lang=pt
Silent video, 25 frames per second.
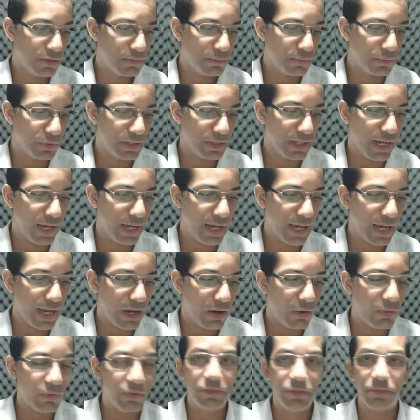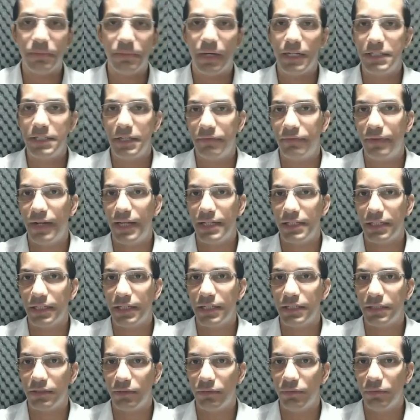porque é onde mais reflete a
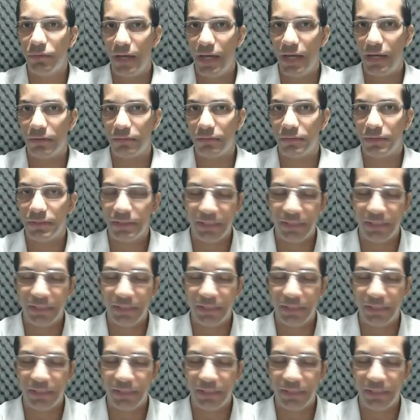questão do ego.